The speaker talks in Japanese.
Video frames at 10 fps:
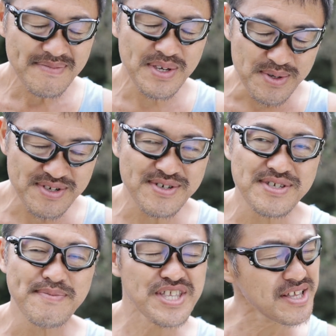恐縮で
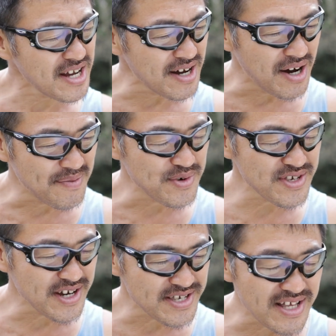す。またなんか、も
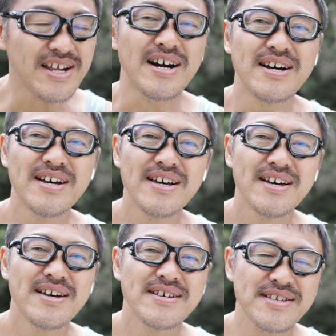しかしたら、
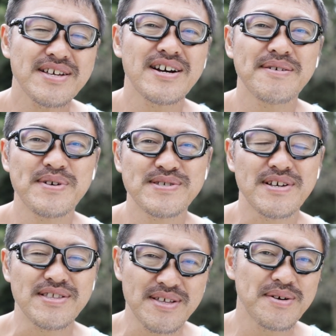世田谷ベース
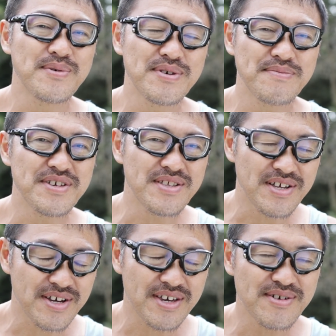さんにね、お呼びいた
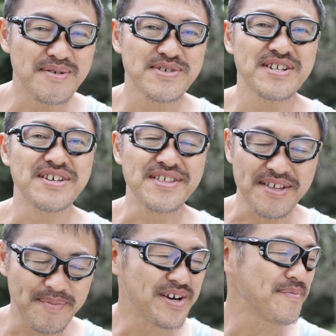だけるかもしれないの
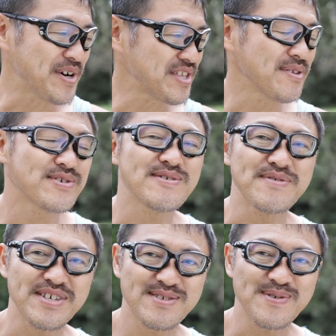で、まあ、楽し
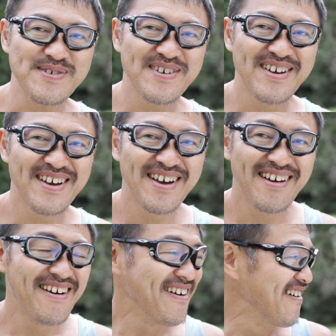みですという。
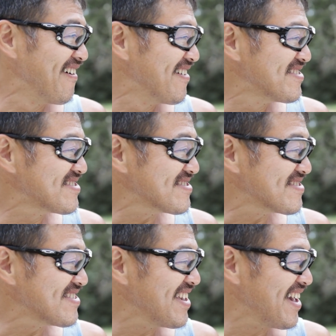
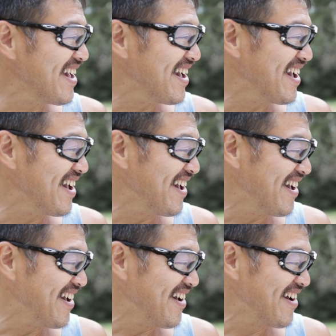すげ
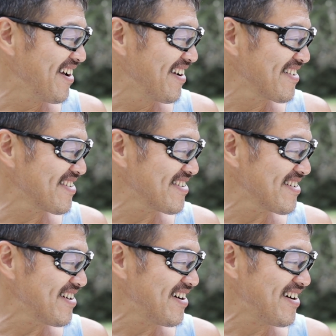え。や